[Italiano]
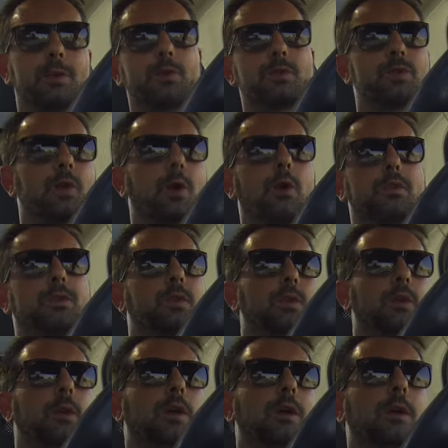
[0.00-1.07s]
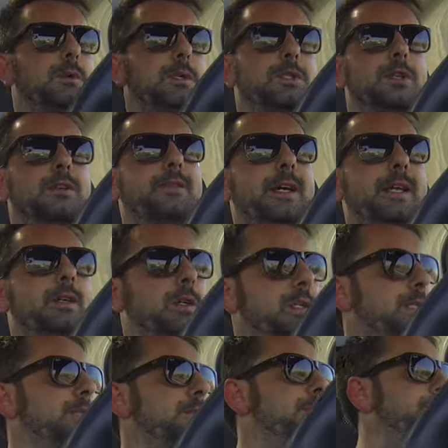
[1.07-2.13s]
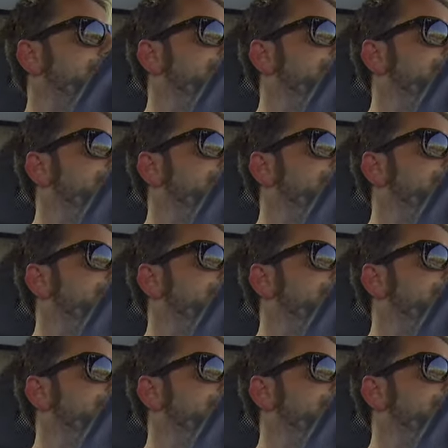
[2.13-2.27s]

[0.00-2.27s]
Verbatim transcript: cruscotto qui c'è il Velox